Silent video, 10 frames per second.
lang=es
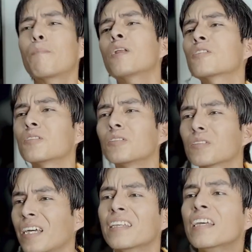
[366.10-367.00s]
pelo
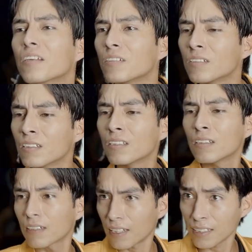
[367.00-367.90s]
teñido
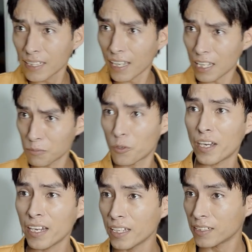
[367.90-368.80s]
que dice que las
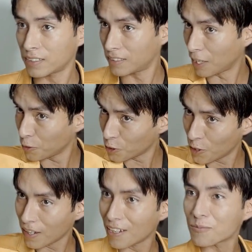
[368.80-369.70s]
mujeres ya no
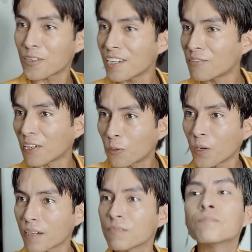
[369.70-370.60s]
lloran, las mujeres
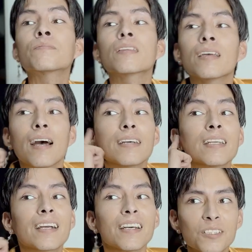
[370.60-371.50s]
facturan.
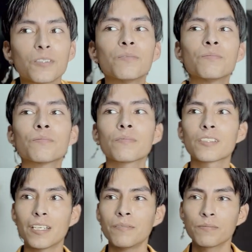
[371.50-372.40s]
Hazle caso,
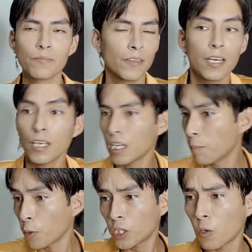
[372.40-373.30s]
¿sí? Y
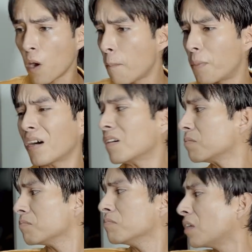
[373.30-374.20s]
ponte guapa,
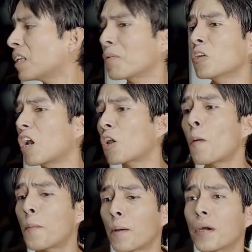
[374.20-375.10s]
anda viendo la
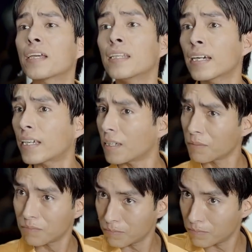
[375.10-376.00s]
ropa para mañana que
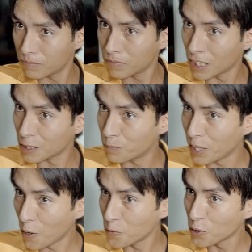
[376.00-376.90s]
te
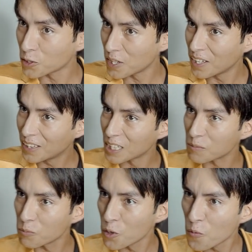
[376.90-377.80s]
esperan unos clientes
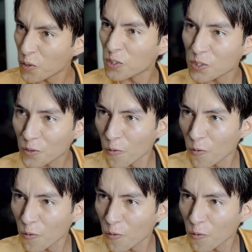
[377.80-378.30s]
muy buenos y con